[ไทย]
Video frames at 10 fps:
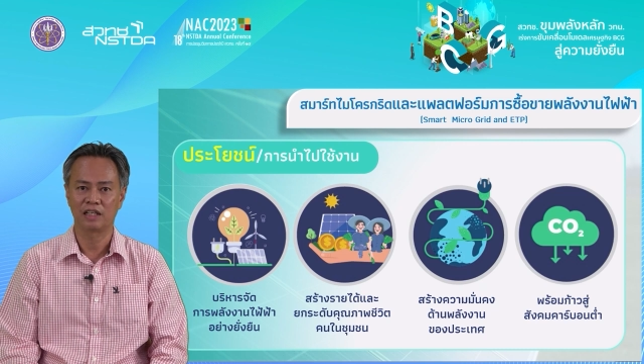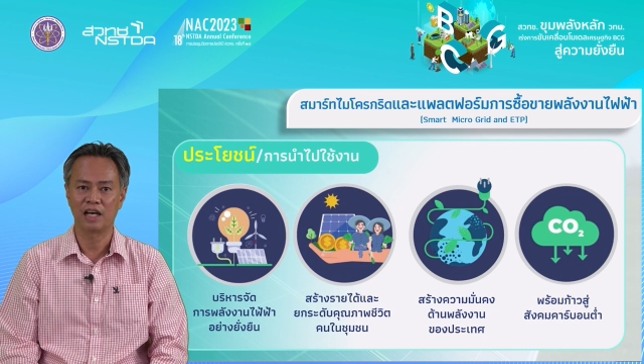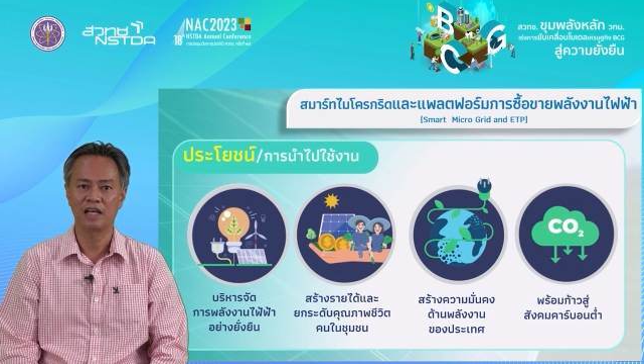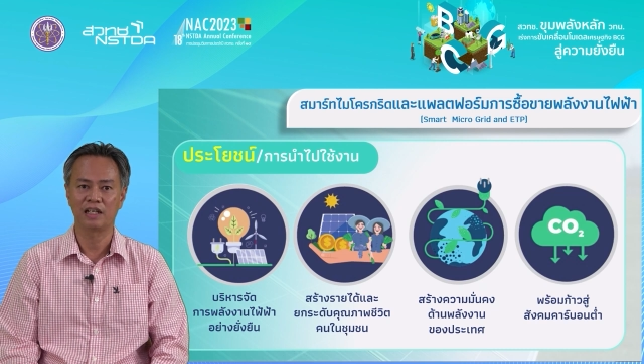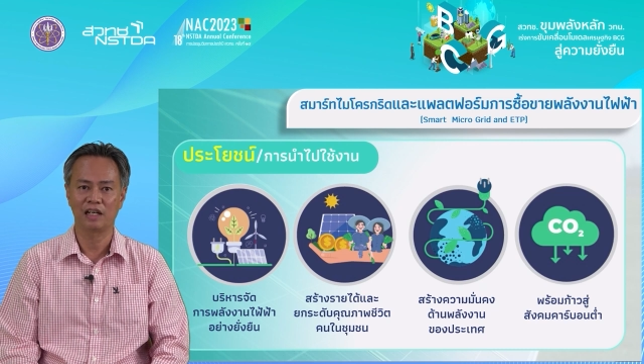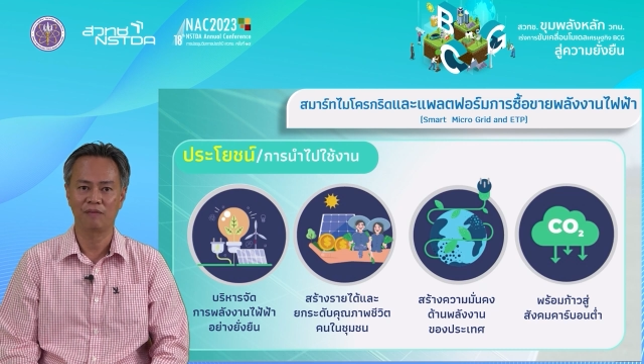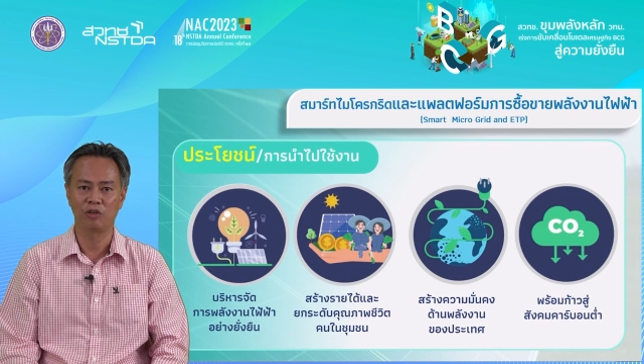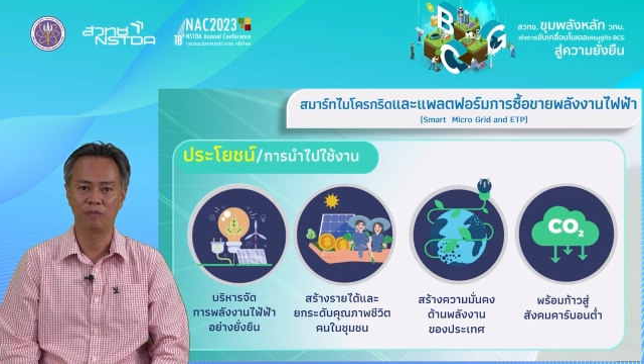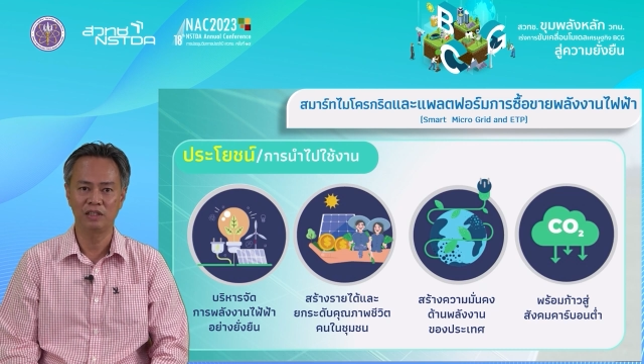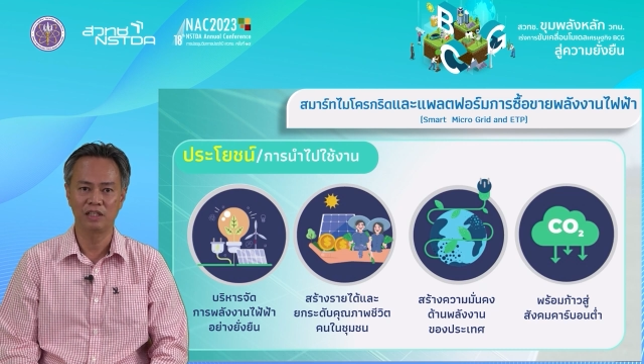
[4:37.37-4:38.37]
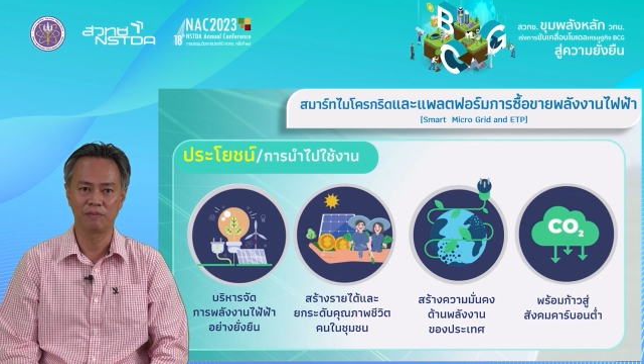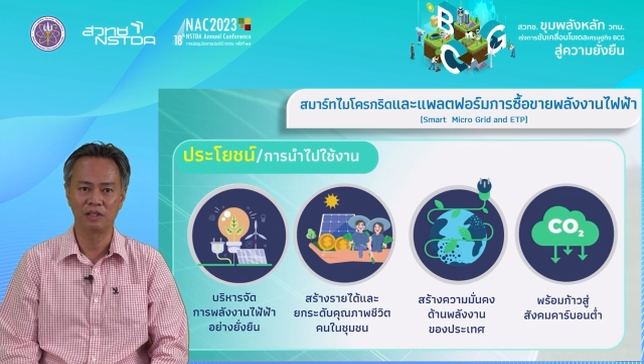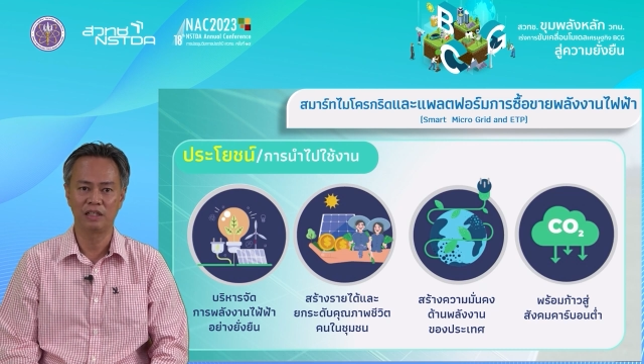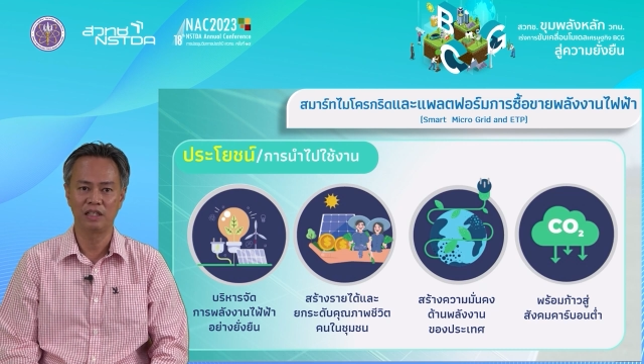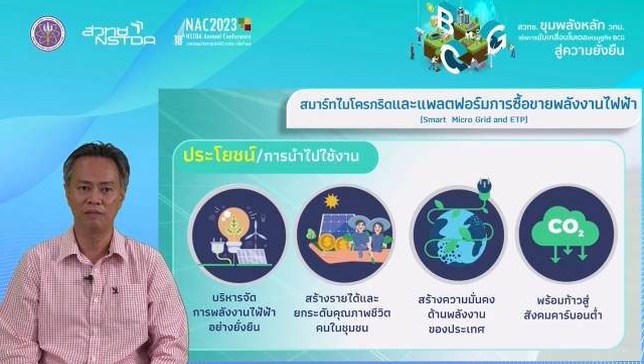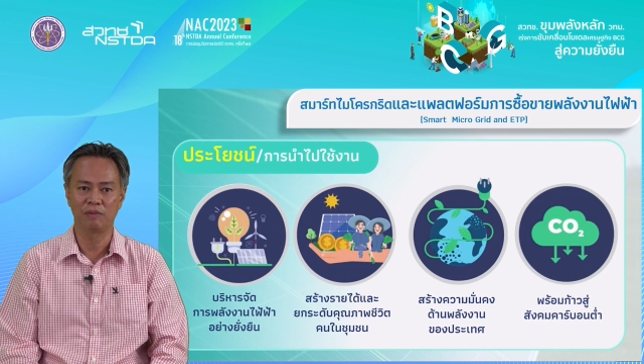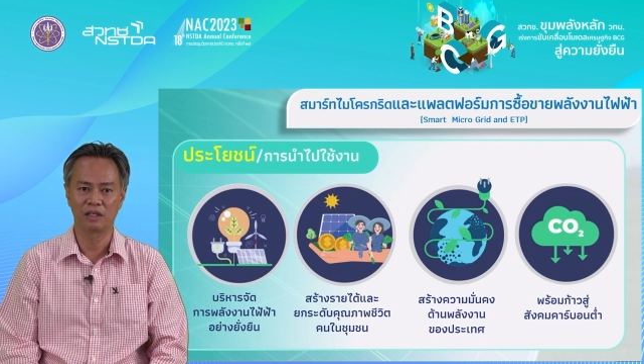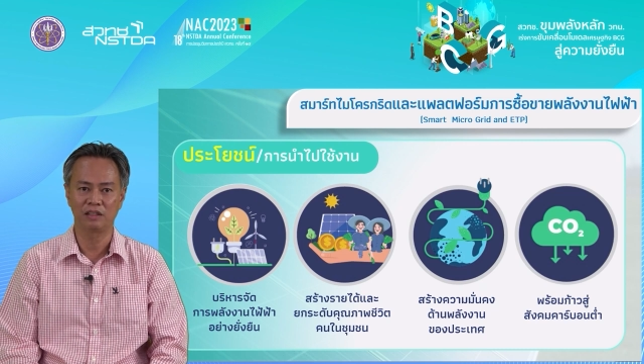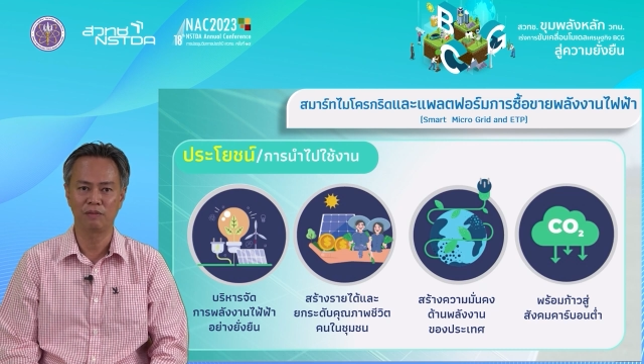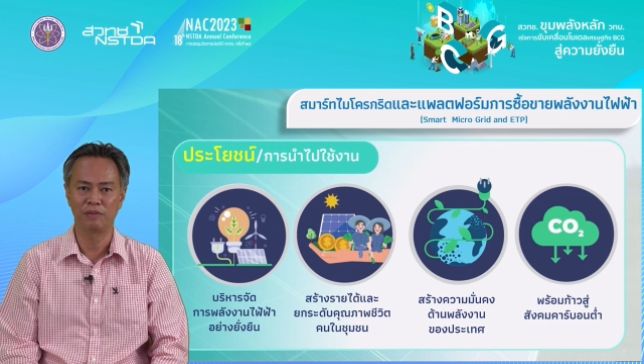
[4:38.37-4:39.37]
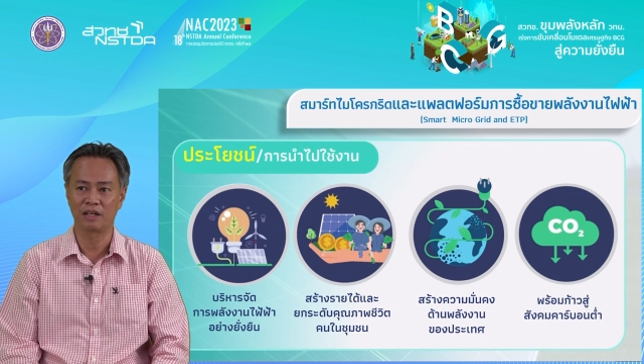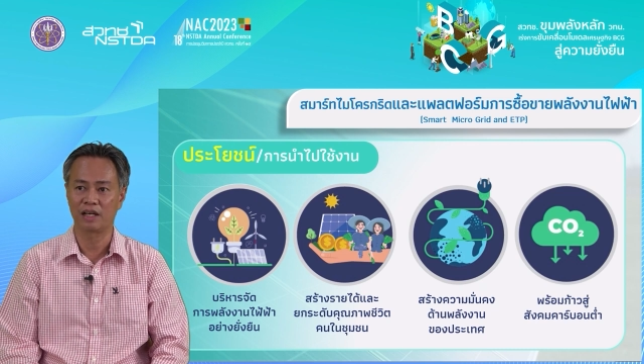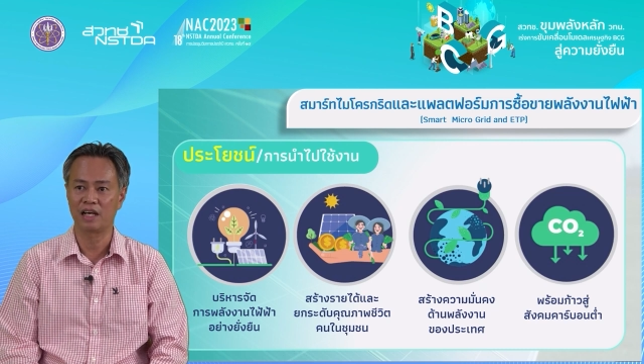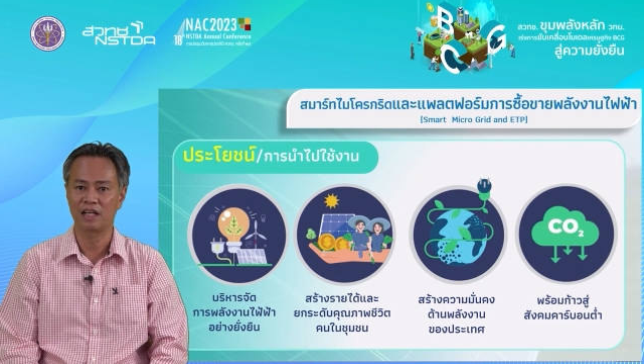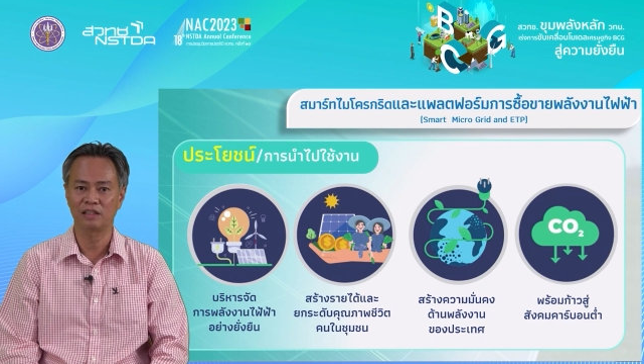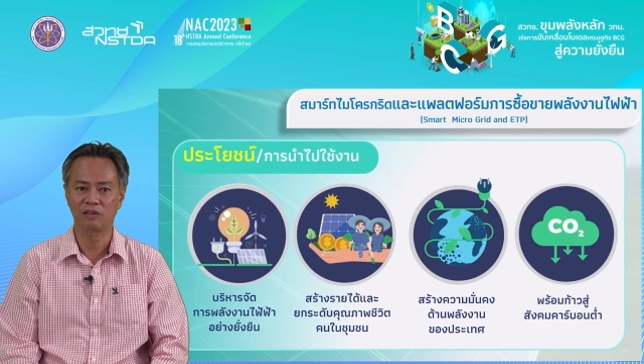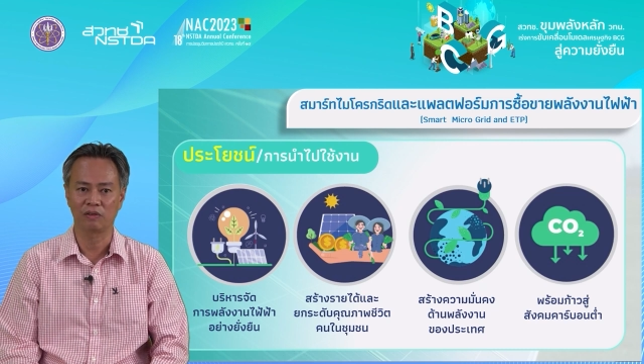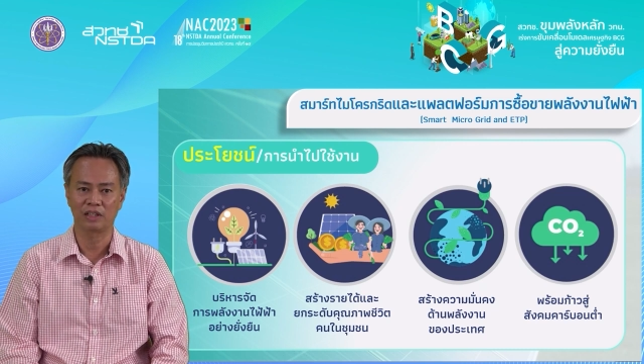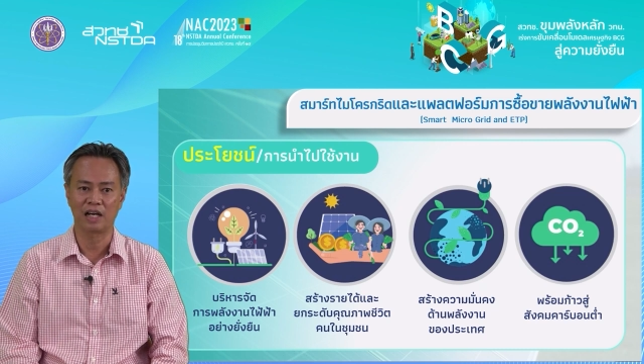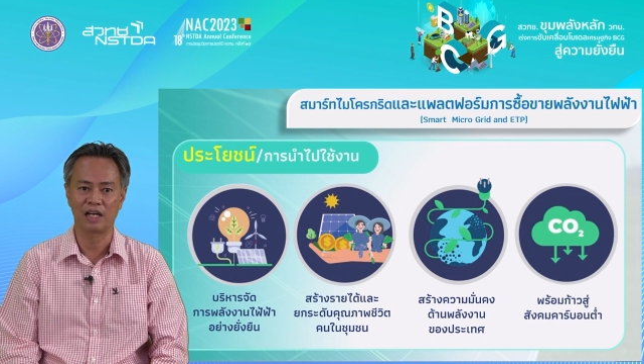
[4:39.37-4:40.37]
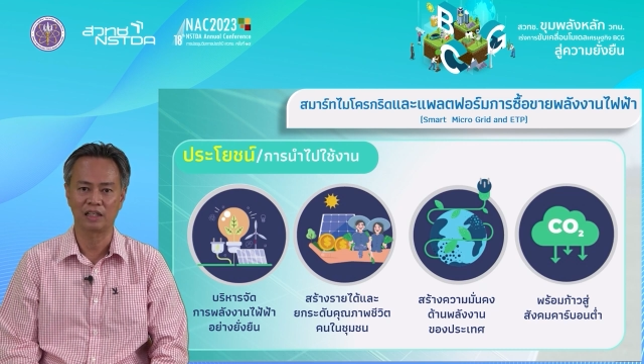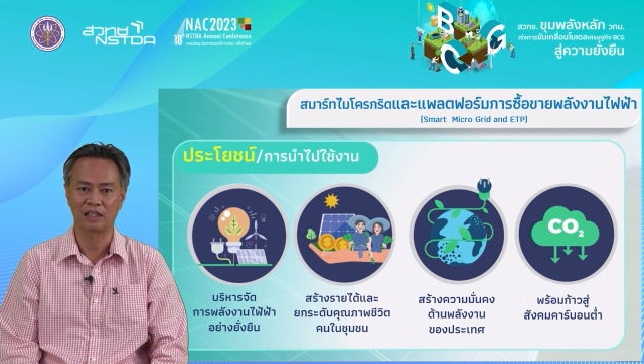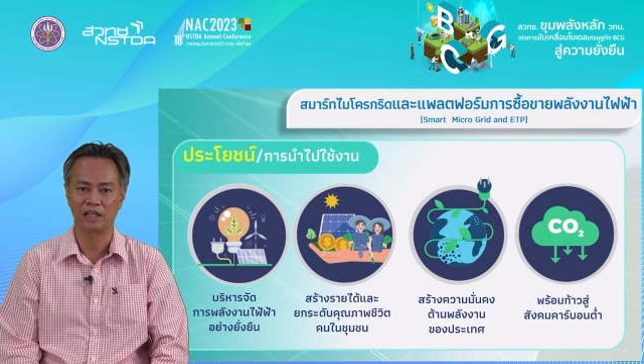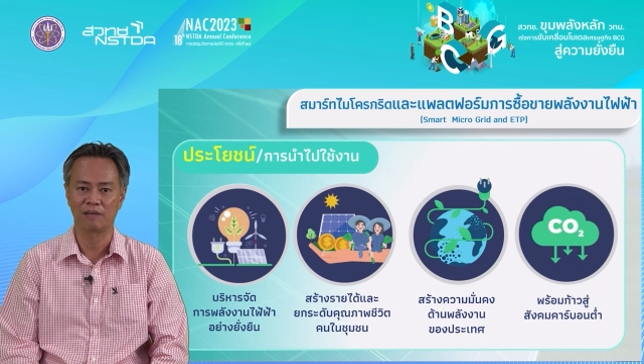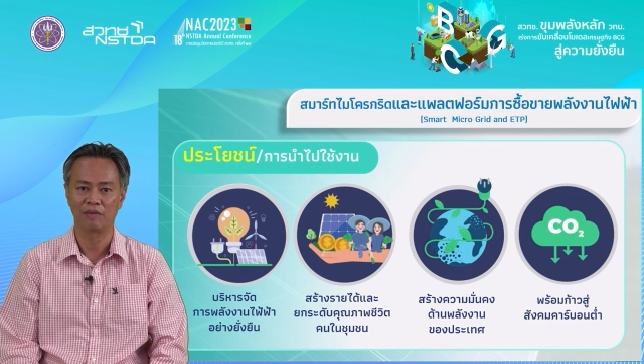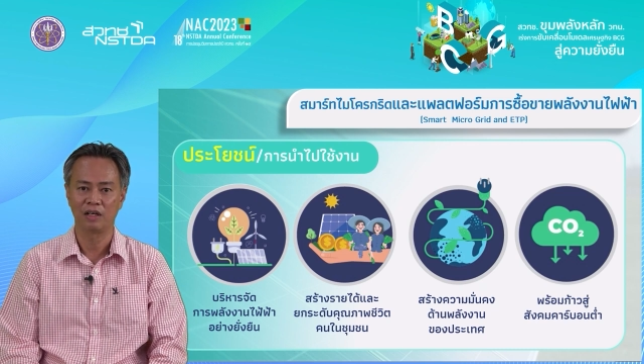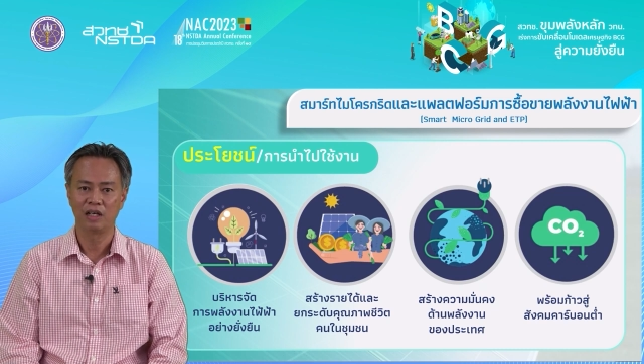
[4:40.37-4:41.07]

ได้นะครับ โดยไม่เสียพื้นที่มันก็จะมีรายได้ทั้งสองทางนะครับ